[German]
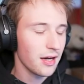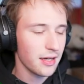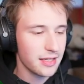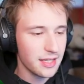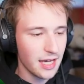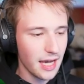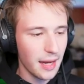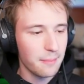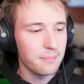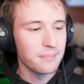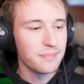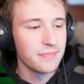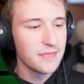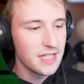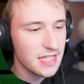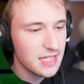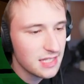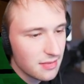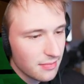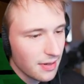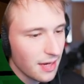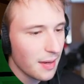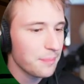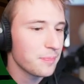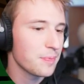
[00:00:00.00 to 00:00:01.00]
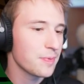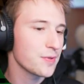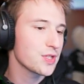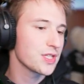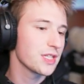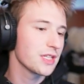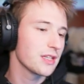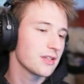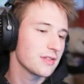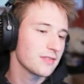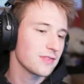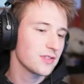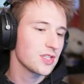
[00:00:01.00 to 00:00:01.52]
Okay, diese Map
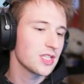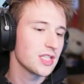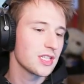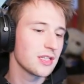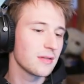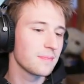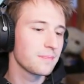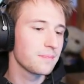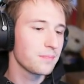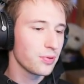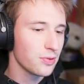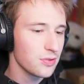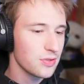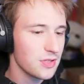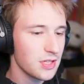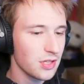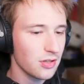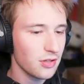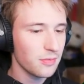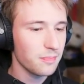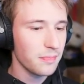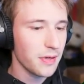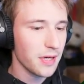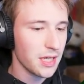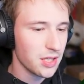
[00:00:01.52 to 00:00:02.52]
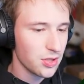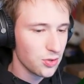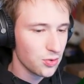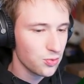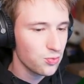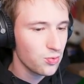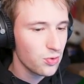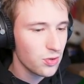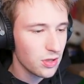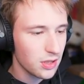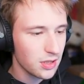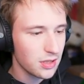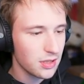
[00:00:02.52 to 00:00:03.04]
besteht aus verschiedenen Puzzlen und
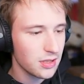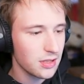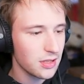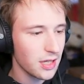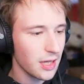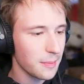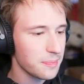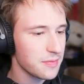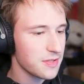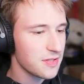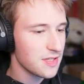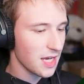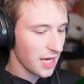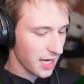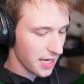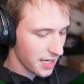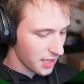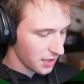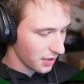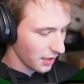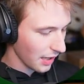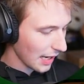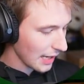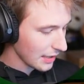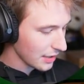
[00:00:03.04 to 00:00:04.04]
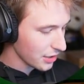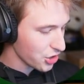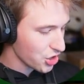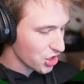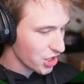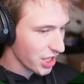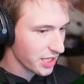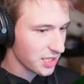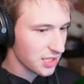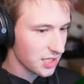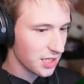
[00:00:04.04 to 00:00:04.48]
Parcours-Abteilen. Na, shit.